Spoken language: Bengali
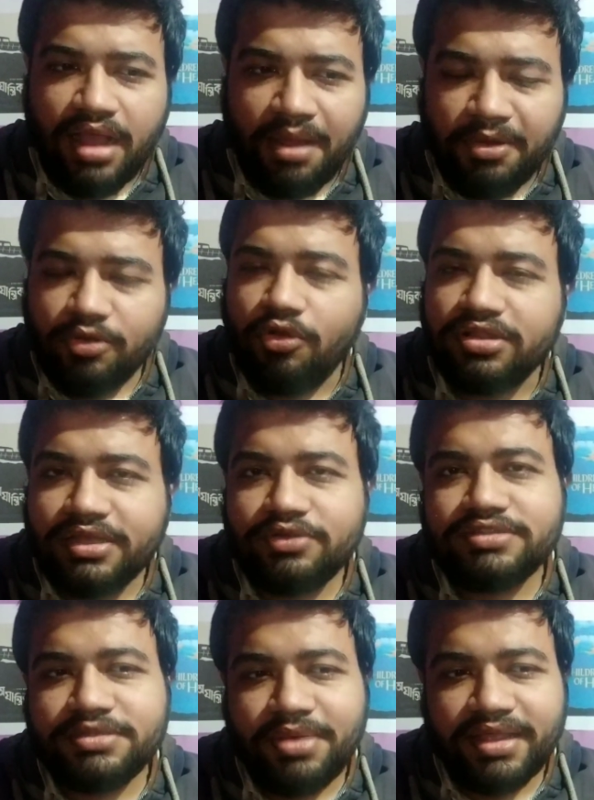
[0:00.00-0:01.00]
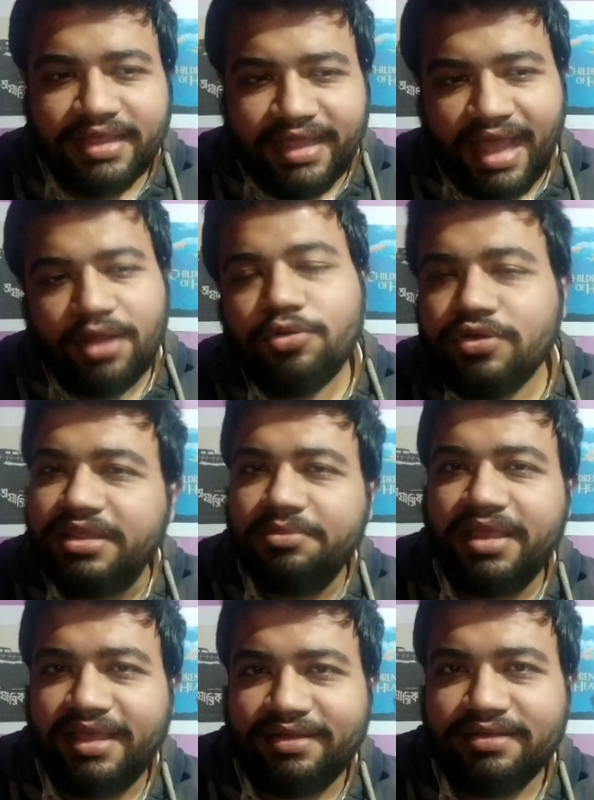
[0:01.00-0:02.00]
আমার কথা হচ্ছে ভাই কেন
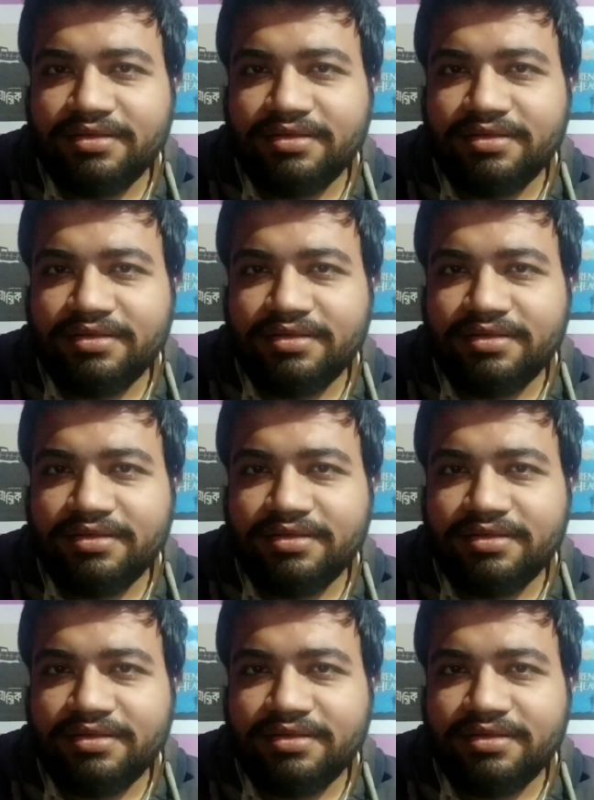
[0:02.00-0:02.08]
রিমেক